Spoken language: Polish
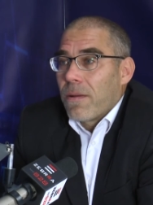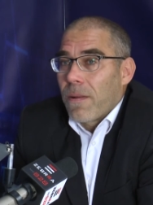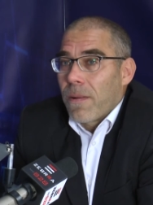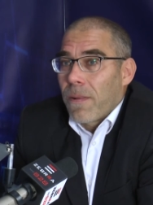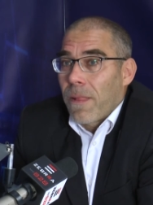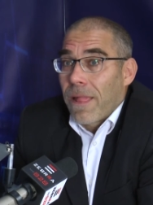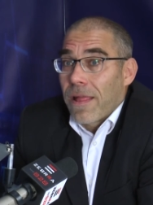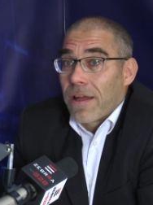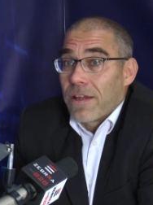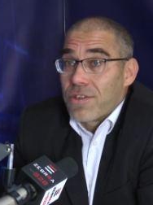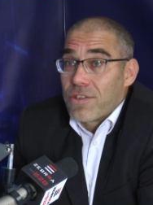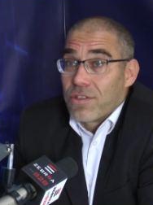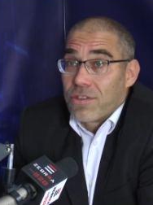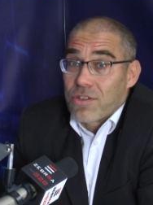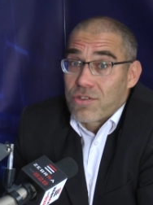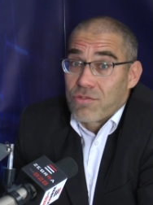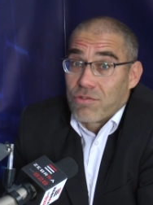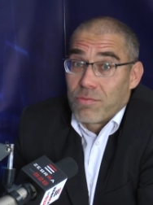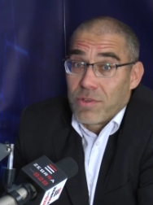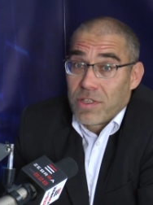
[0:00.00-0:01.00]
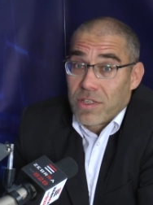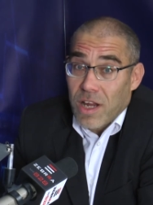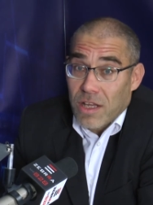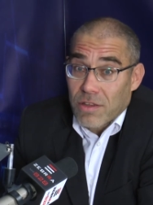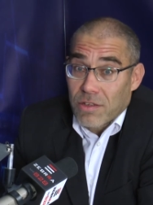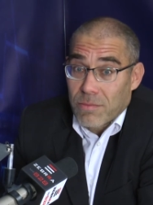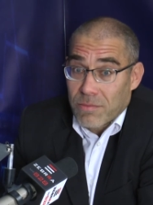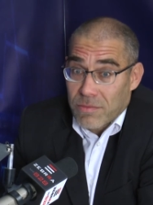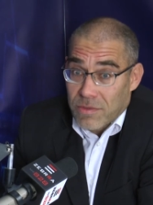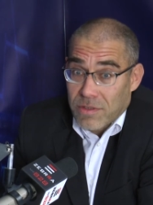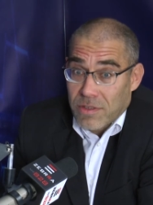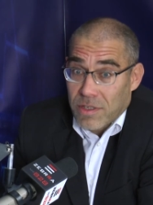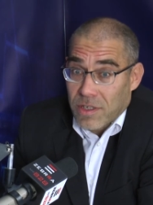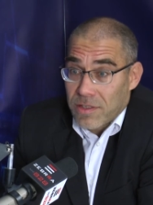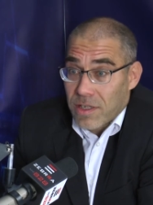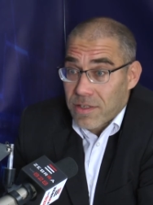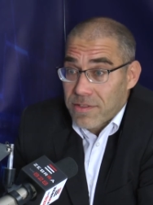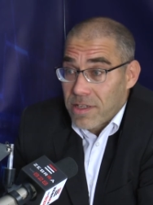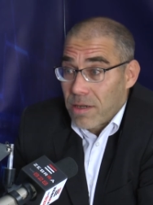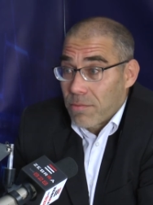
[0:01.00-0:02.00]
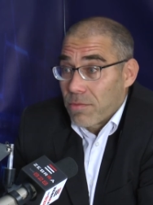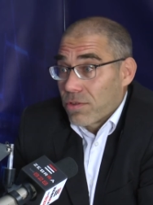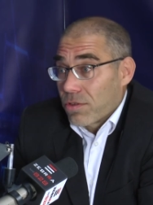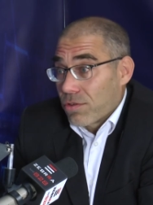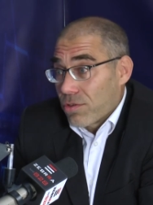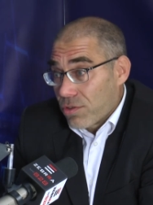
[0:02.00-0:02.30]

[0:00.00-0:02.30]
E, czy też Lublin Radom, tak, tak samo,